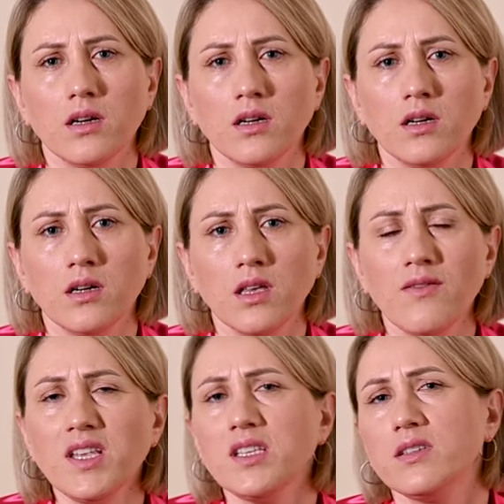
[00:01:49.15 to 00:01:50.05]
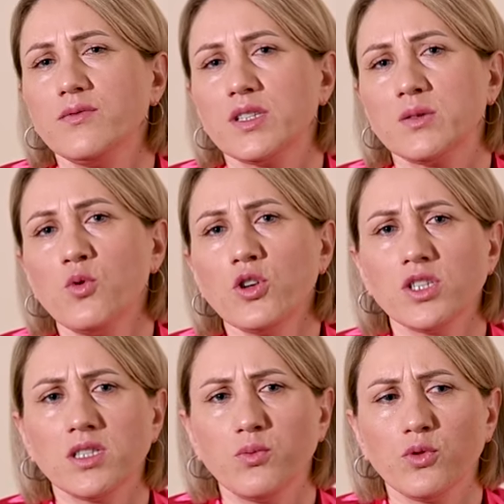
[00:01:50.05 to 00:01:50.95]
э, не видите
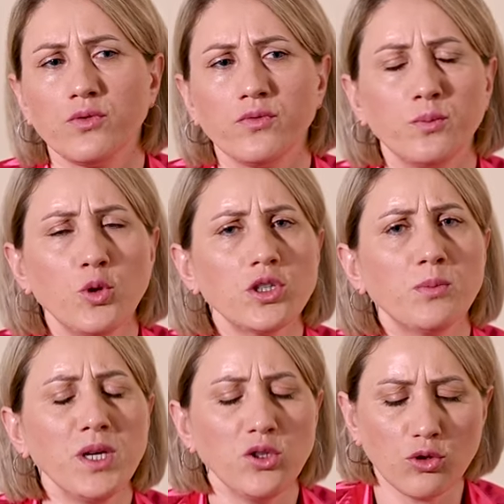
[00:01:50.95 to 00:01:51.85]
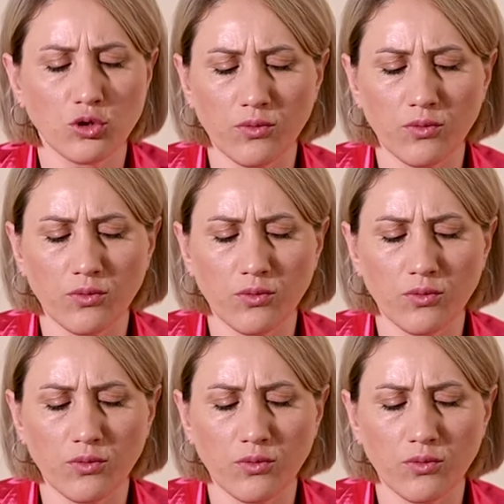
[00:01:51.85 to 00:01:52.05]
возможность, может быть то,